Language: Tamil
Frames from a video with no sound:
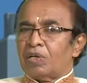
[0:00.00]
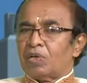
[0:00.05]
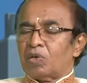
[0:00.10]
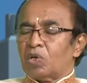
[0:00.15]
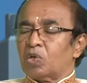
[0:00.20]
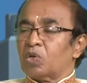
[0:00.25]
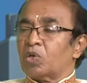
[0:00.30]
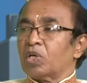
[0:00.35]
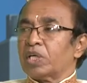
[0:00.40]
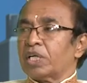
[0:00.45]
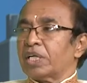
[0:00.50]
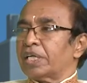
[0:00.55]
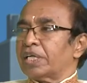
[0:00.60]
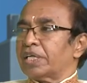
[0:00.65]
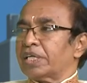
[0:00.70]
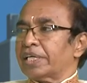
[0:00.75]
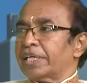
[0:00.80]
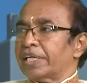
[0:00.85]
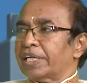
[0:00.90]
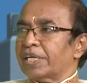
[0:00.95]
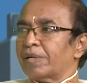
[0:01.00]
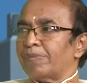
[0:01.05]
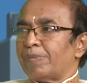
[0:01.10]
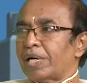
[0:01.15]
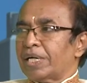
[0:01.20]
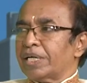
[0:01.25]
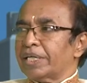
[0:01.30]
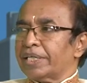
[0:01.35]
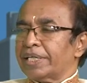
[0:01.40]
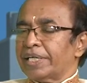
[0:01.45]
கொடுக்கின்ற
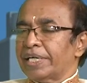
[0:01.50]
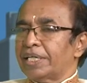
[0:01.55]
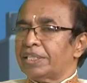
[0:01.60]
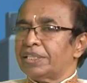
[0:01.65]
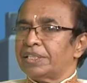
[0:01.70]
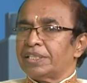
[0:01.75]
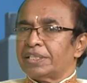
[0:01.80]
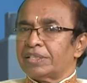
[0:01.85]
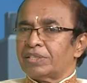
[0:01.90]
கிரகமாக கேது